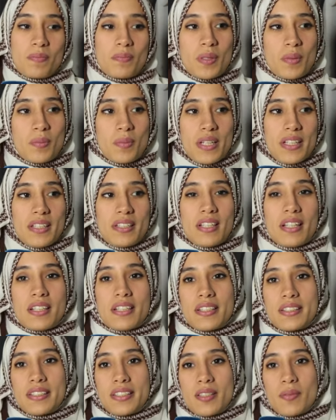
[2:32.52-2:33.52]
من بعد
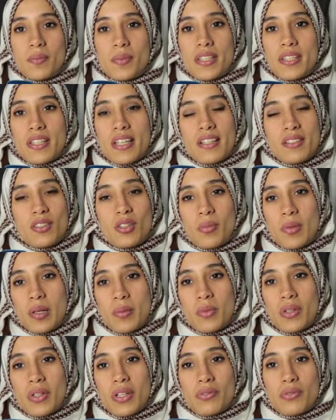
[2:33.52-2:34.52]
لاكاديمي
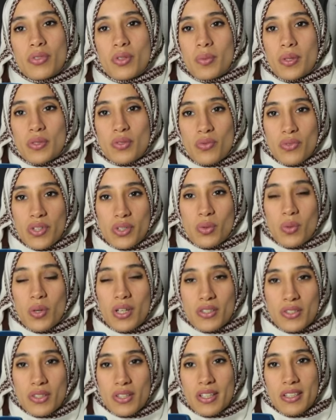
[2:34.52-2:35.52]
نورمالمون لا فورماسيون فيها
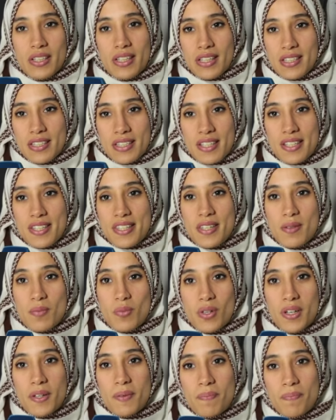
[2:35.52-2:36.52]
3 زون انا قريت غير 6
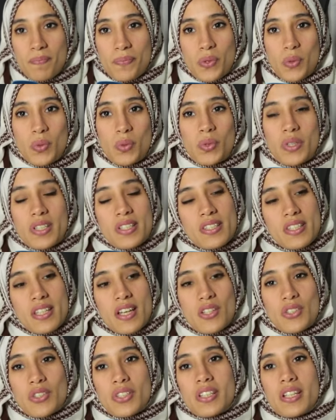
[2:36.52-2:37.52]
موا وكنت
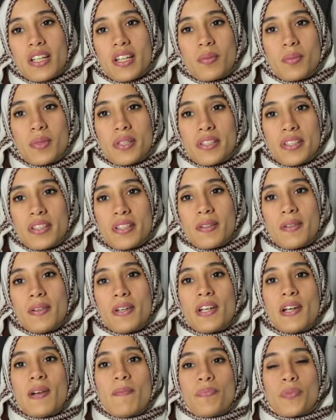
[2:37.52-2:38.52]
هاجرت لالمانيا
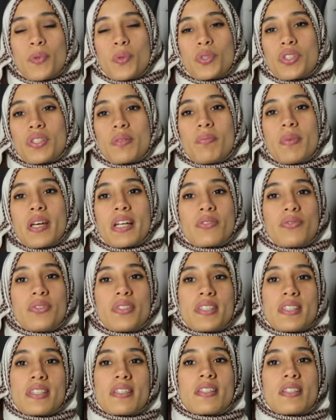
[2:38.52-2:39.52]
وتماك
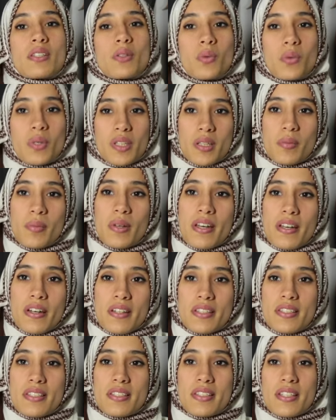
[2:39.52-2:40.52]
فين زدت طورت
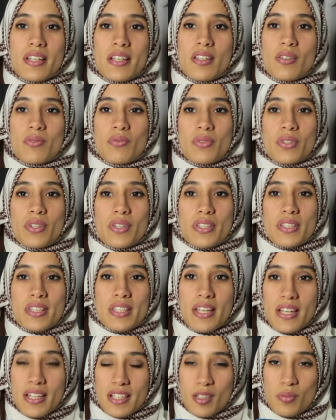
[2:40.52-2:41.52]
المهارات ديالي في
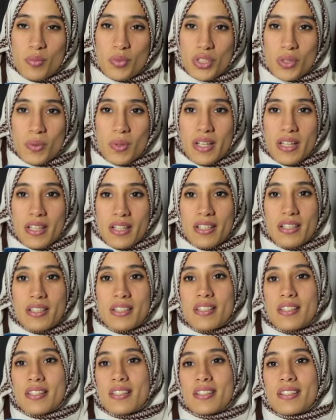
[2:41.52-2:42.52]
صياغه
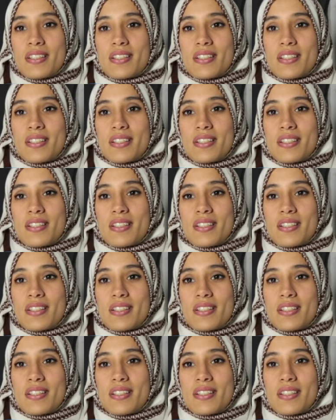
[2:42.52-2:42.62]
المجوهرات